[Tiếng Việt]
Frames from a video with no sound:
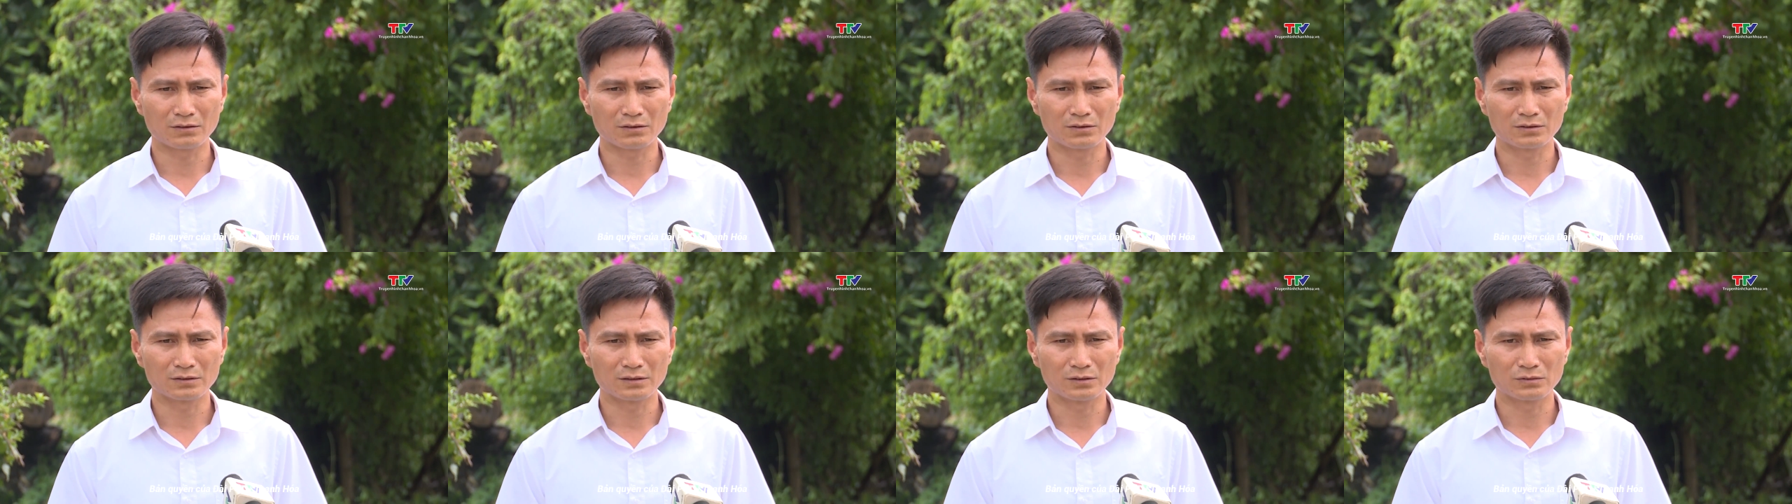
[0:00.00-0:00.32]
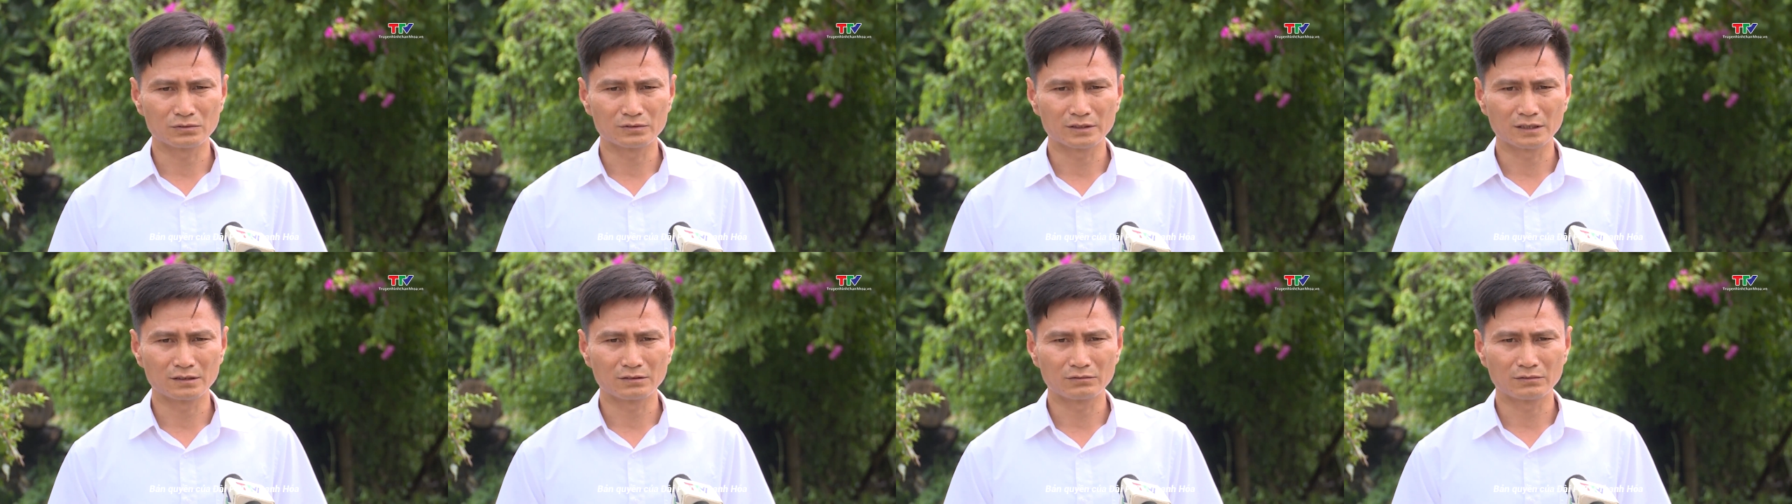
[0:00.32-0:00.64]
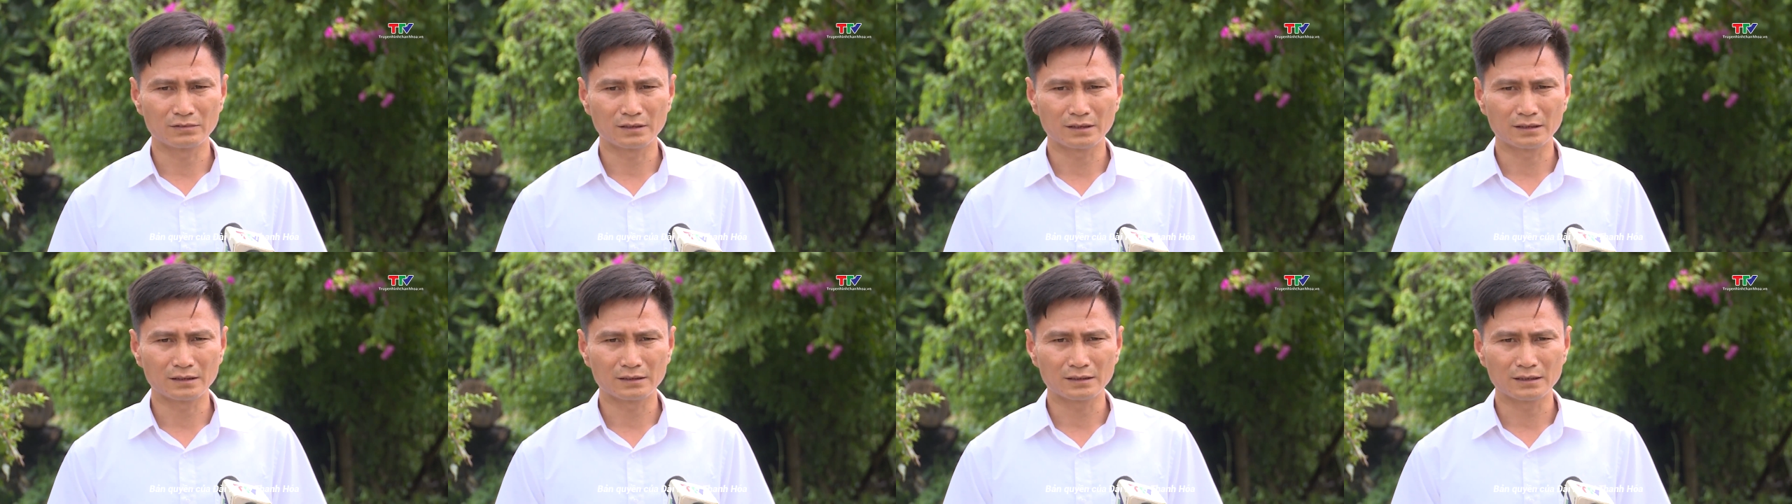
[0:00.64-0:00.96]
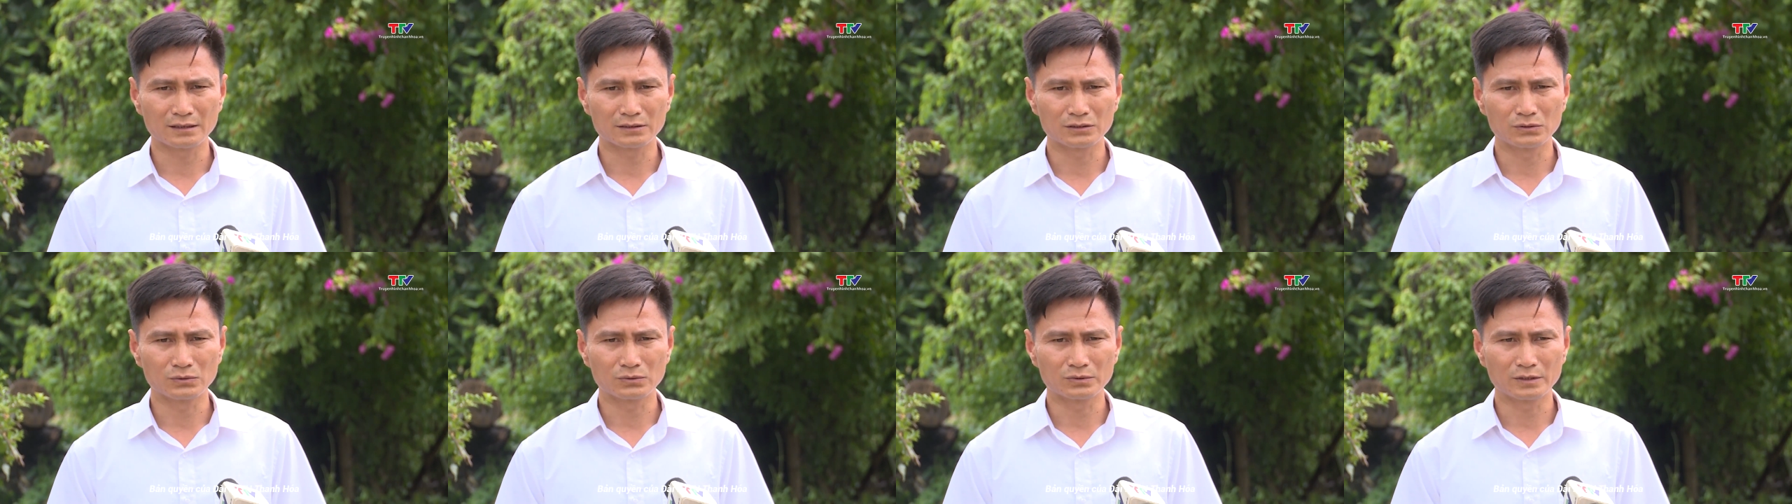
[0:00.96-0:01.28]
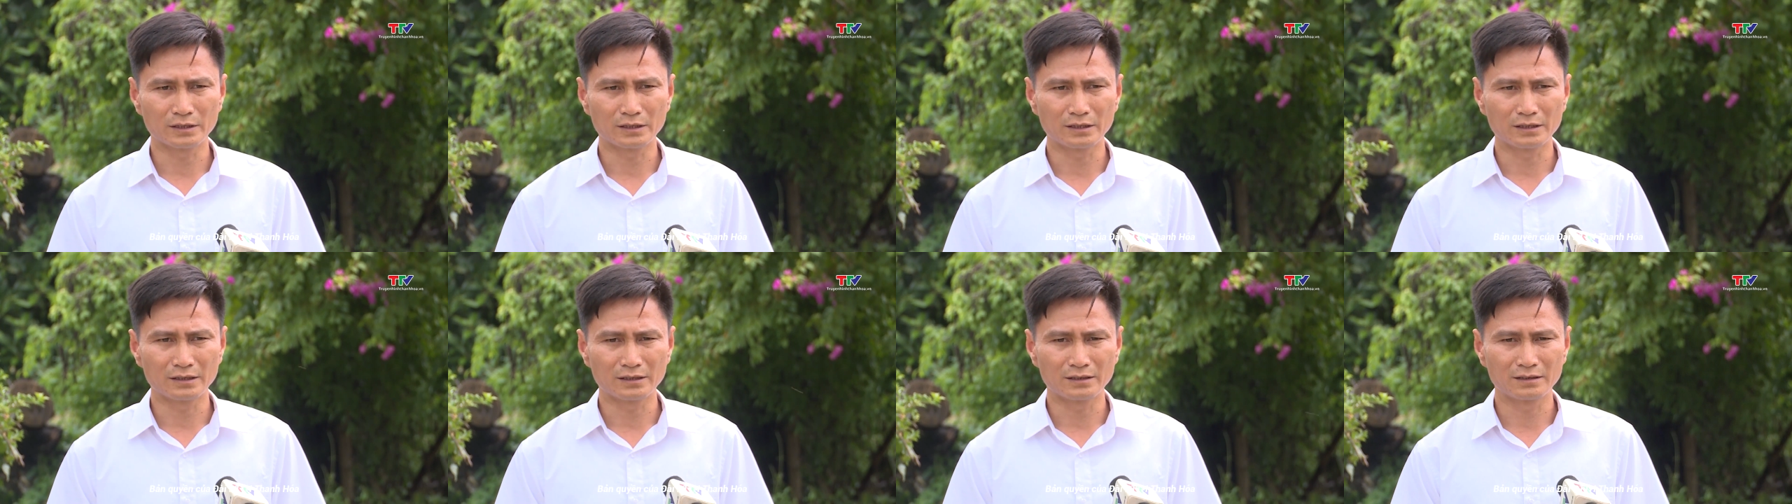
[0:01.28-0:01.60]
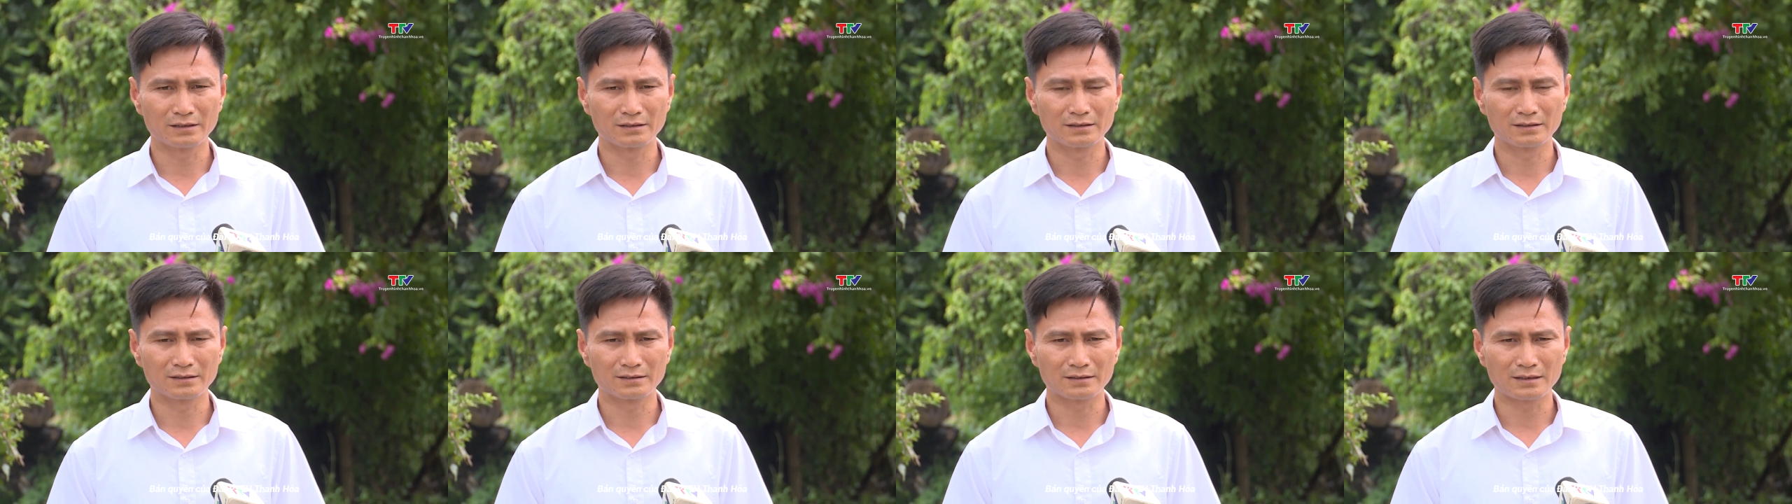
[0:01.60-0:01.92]
con nông dân và các chủ thể
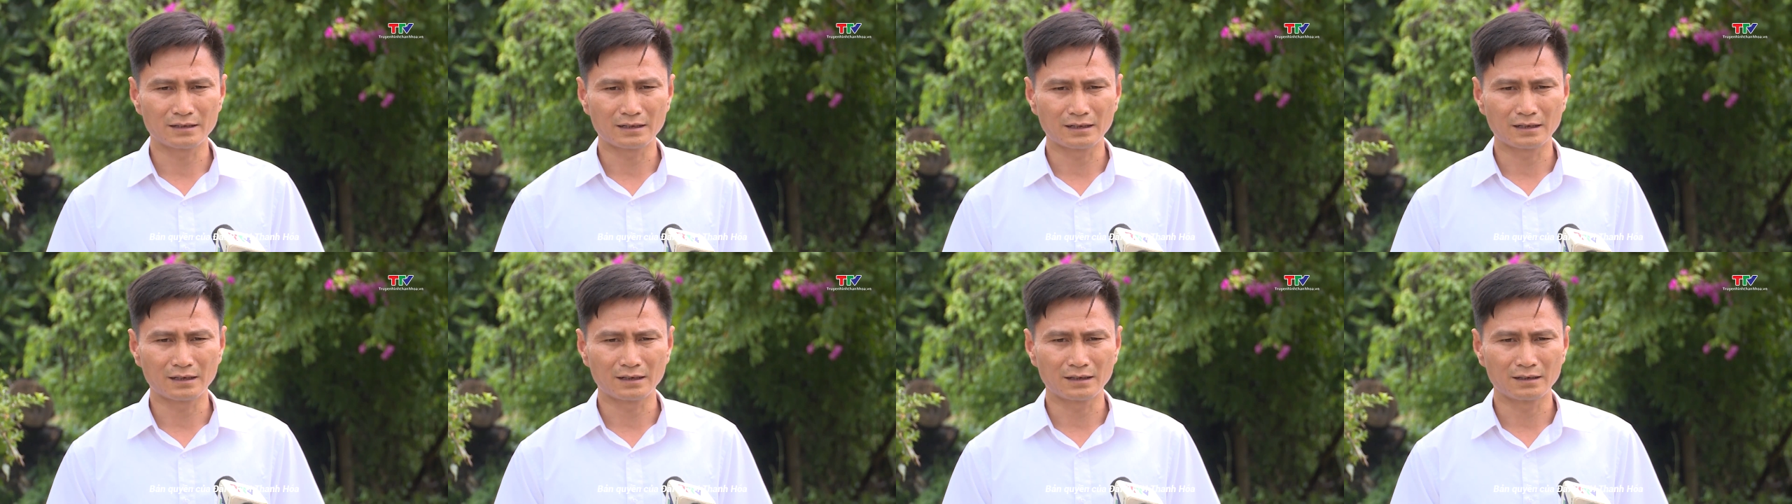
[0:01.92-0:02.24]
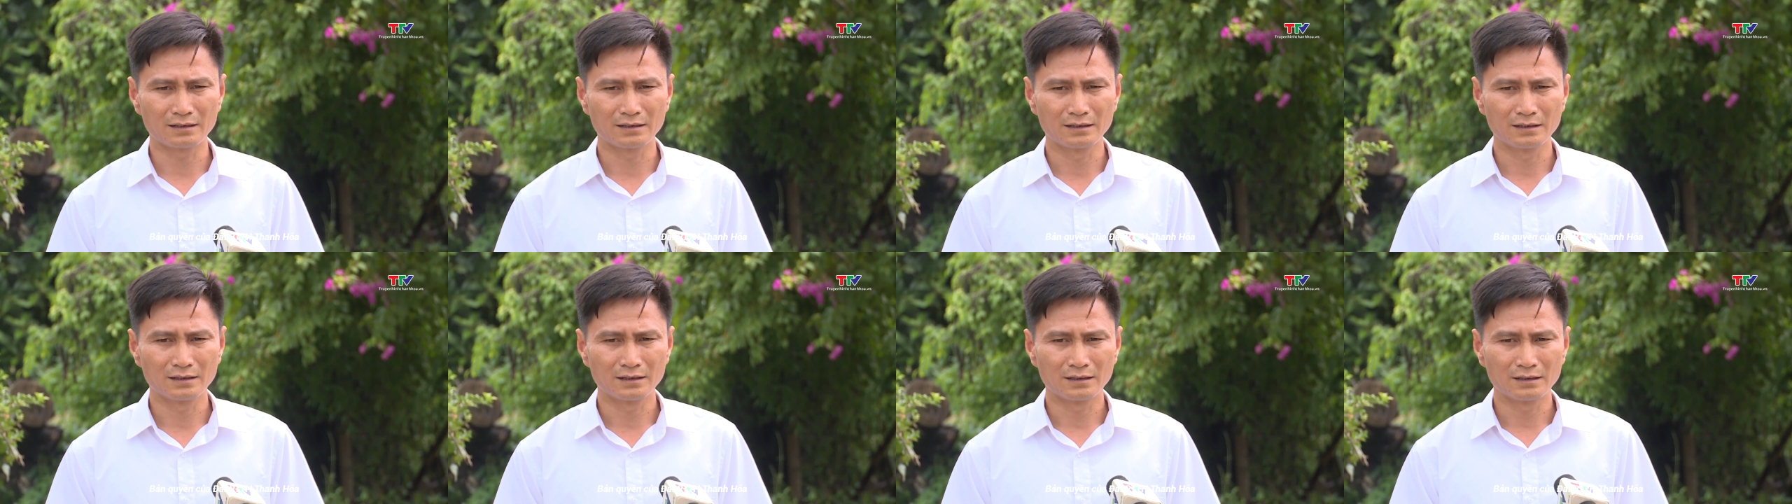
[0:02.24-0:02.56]
đã